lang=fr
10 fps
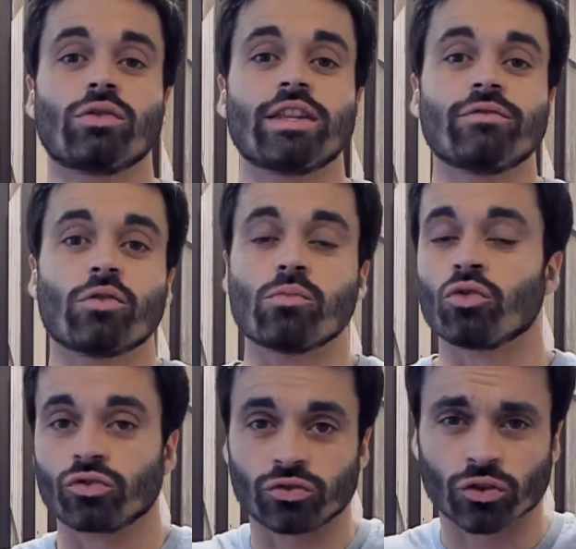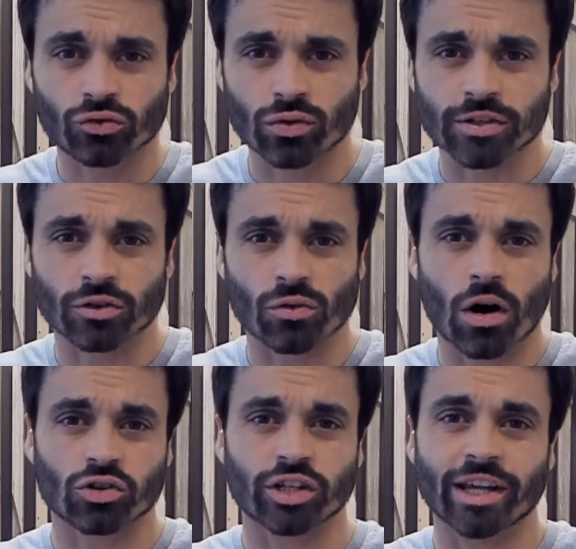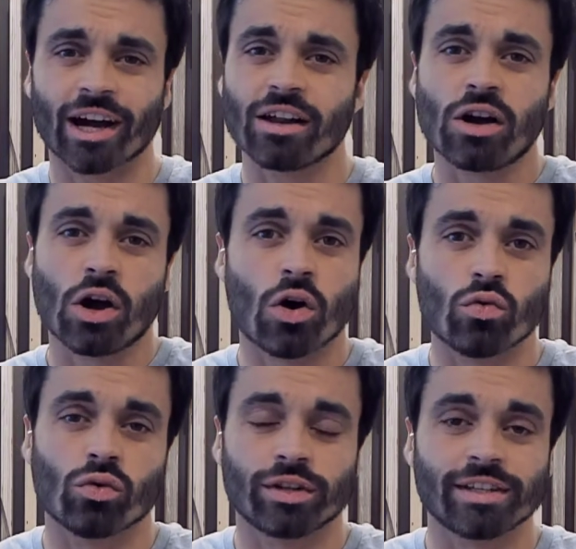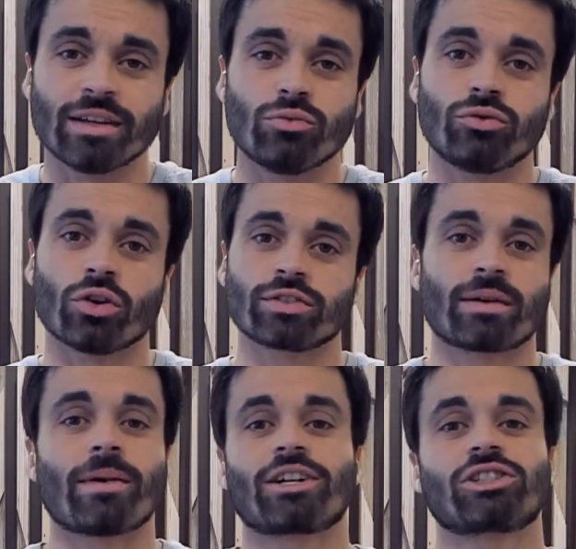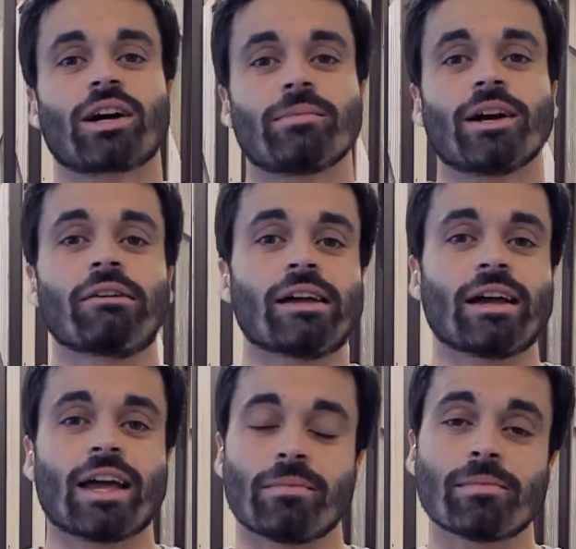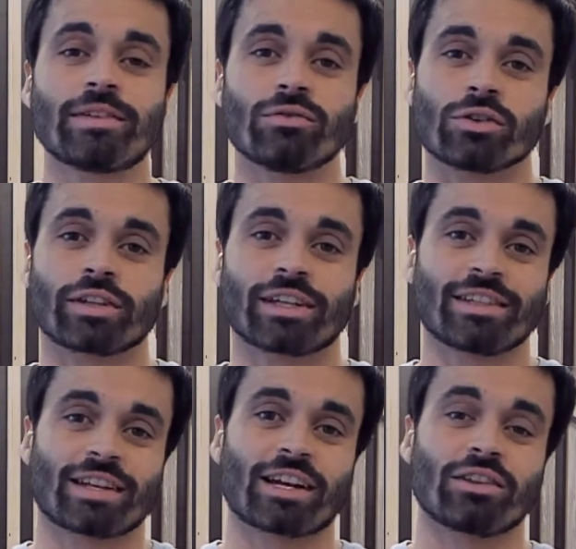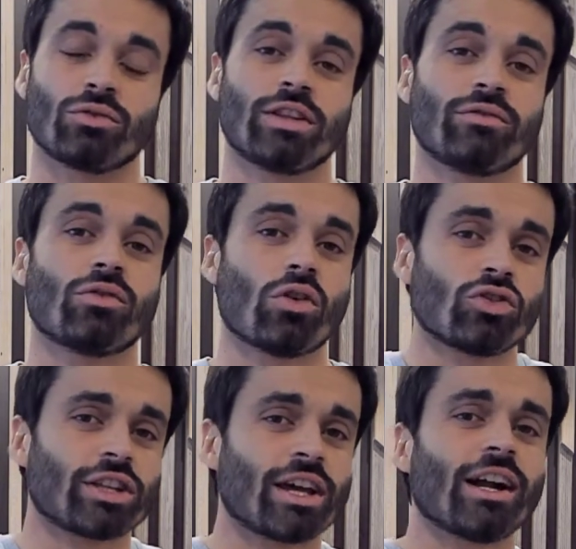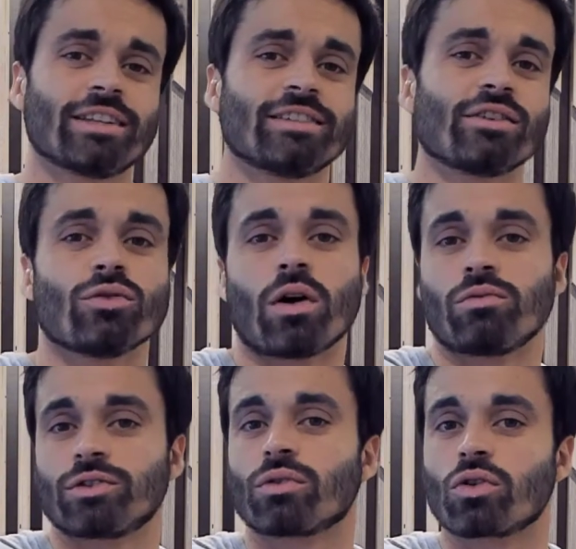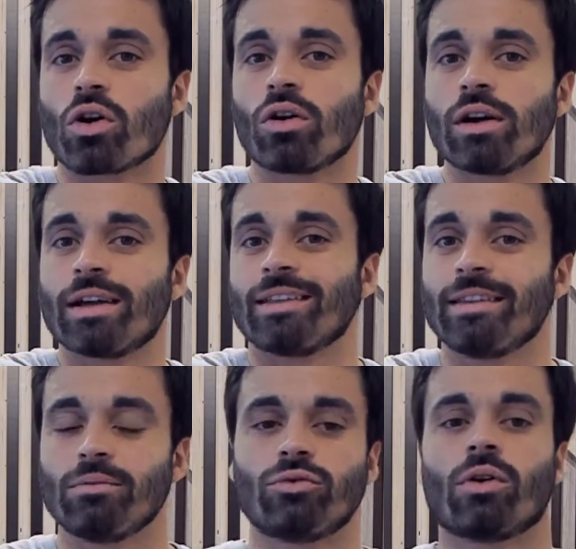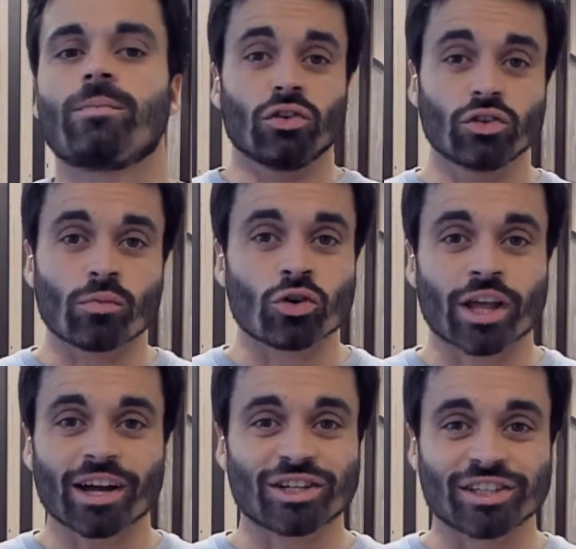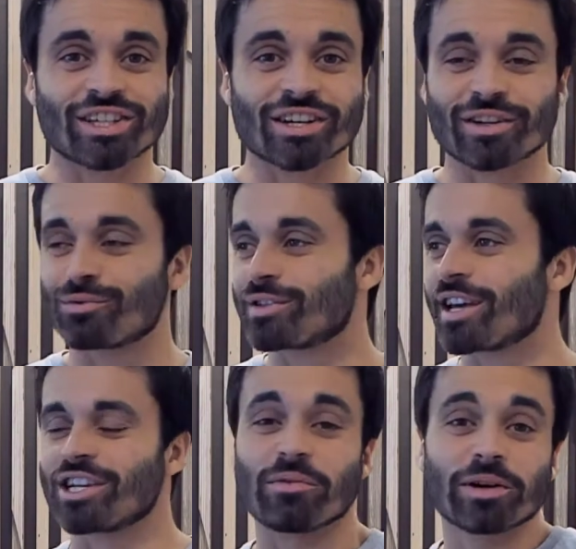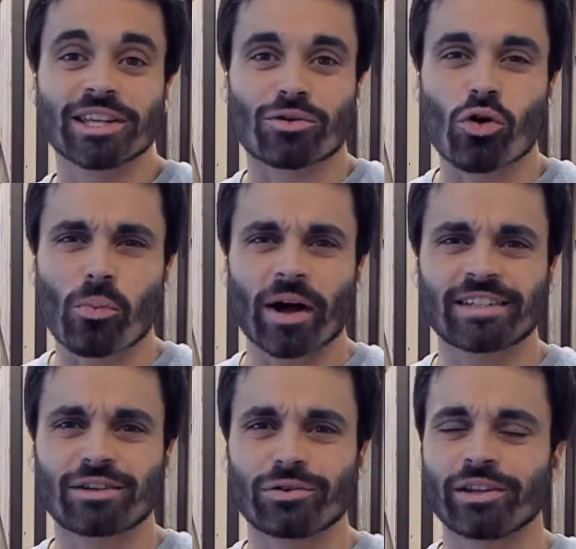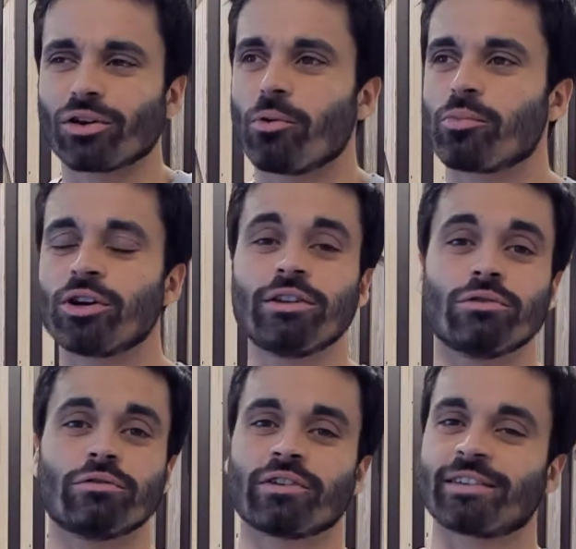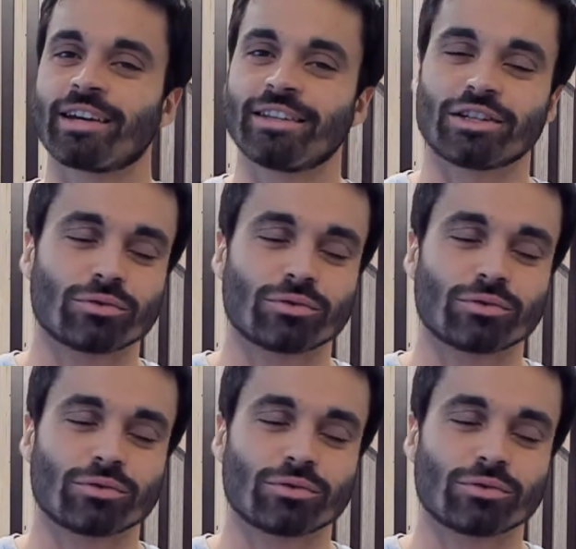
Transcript: niveau monte dans tous les endroits en général où on est débutant, ça marche très bien. Et même si vous entraînez des athlètes de haut niveau, en général, il y a des endroits où ils sont encore débutant. Dans mon cas, j'ai déjà vécu ça. J'avais pris des cours particuliers de trampoline, une vingtaine, et je me